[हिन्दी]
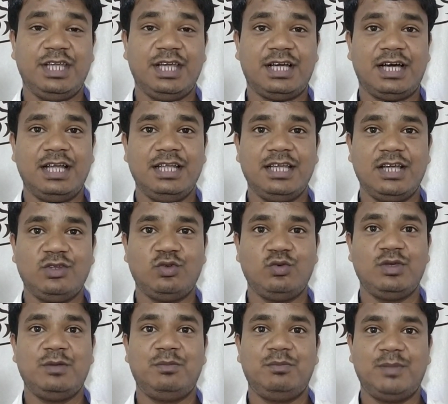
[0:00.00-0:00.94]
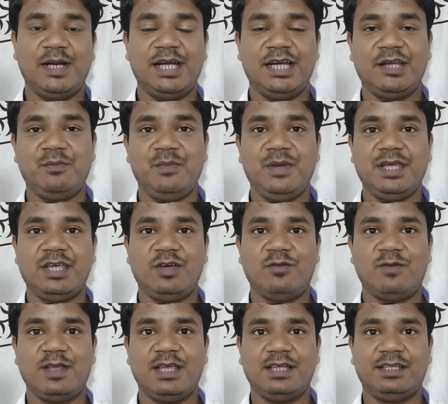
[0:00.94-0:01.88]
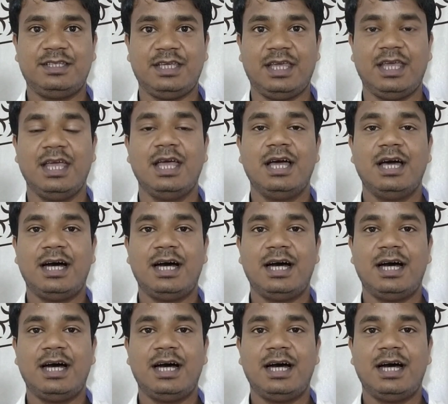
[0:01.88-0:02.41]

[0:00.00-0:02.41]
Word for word: देखा जाए तो इस पेंडेमिक की वजह से